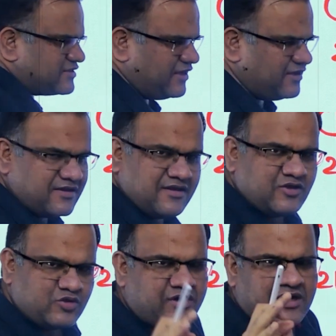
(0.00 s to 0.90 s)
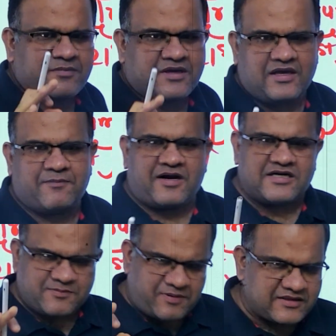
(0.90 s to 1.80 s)
के तो ट्रंप के कार
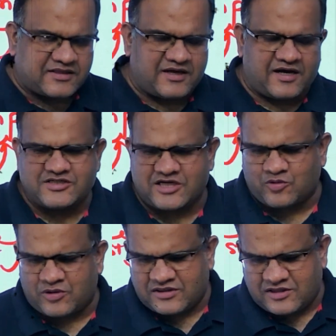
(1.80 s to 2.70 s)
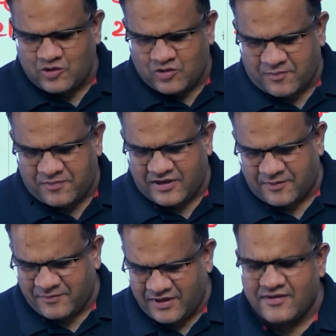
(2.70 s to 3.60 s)
से भक्त है कहा जाए तो गलत नहीं होगा अपने आप
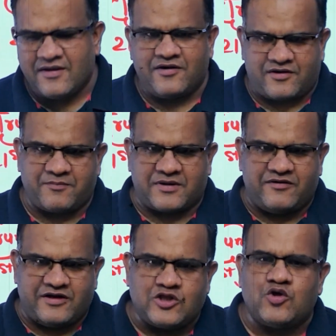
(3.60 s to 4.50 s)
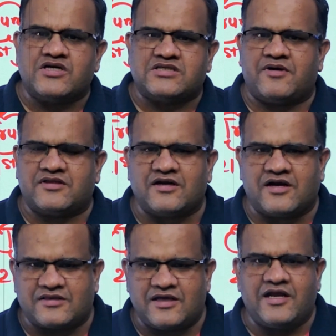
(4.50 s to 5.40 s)
में ट्रंप की नीतियों का समर्थन
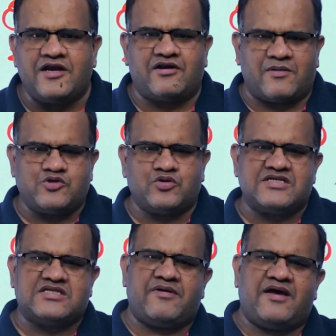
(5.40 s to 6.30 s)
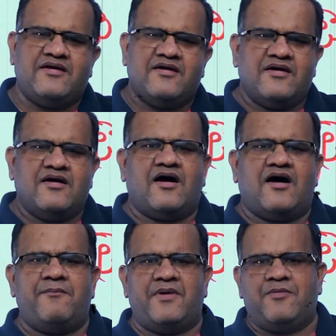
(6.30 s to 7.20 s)
करते हैं लेकिन ट्रंप चूंकि इस समय
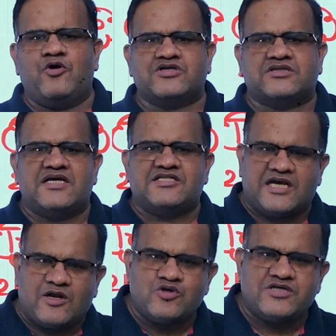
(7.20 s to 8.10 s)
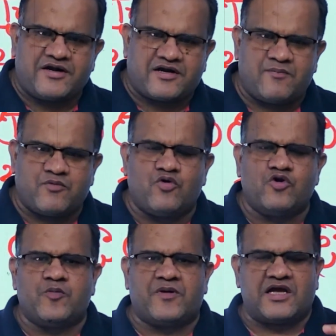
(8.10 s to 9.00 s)
मे भी हो सकता है जेल हो जाए ट्रंप को
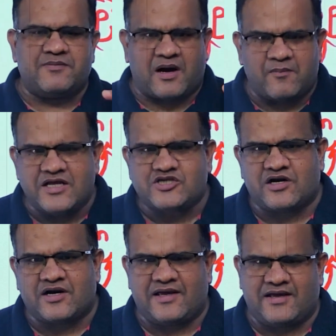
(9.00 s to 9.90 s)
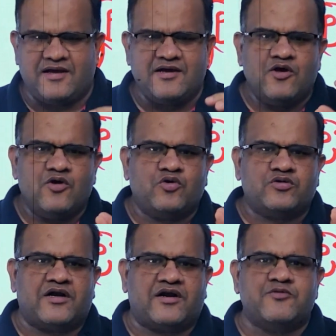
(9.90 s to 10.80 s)
उनके ऊपर कई मामले चल रहे हैं तो
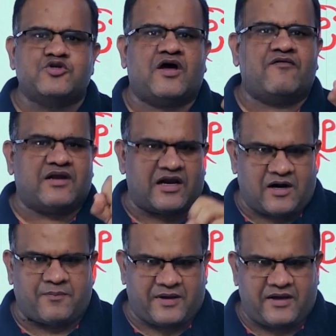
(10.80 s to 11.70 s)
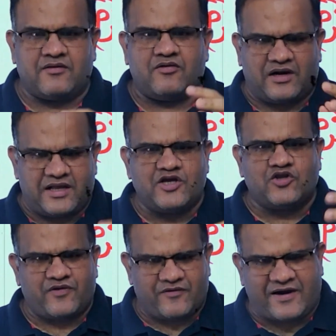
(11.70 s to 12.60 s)
तक ट्रम्प चुनाव ना लड़ पाए और लड़ेंगे तो
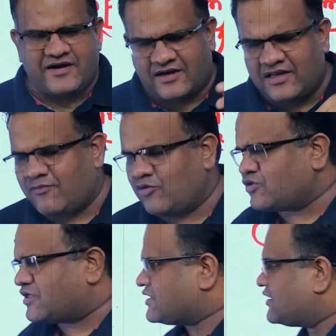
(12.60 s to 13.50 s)
फिर फाइट करेंगे भी उनके साथ